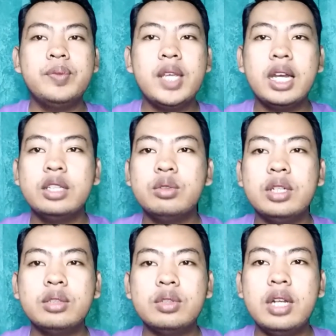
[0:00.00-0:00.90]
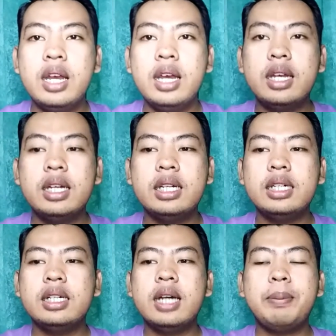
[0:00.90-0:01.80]
jangan tunda-tunda
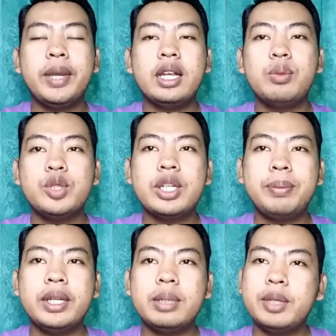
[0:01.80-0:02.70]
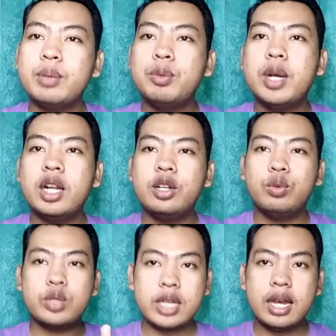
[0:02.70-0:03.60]
uh, apa yang kamu capai tapi kamu
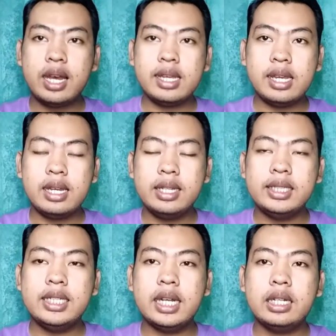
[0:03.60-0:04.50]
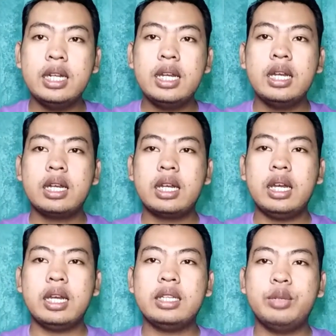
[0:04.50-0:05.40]
bakalan usaha ya jangan
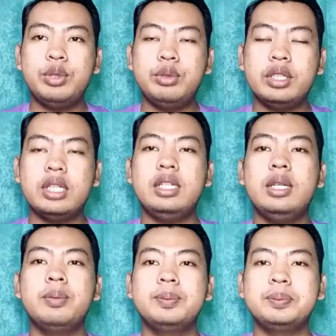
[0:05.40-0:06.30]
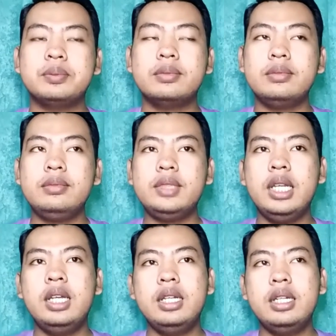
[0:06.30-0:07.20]
kayak kata Winwin win tadi
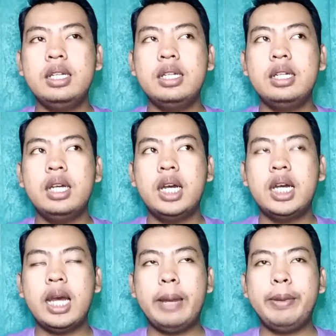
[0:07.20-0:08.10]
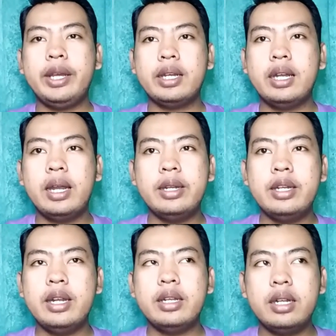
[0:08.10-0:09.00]
uh, apa ya nggak
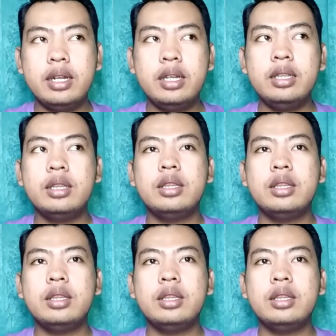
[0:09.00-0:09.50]
ada dana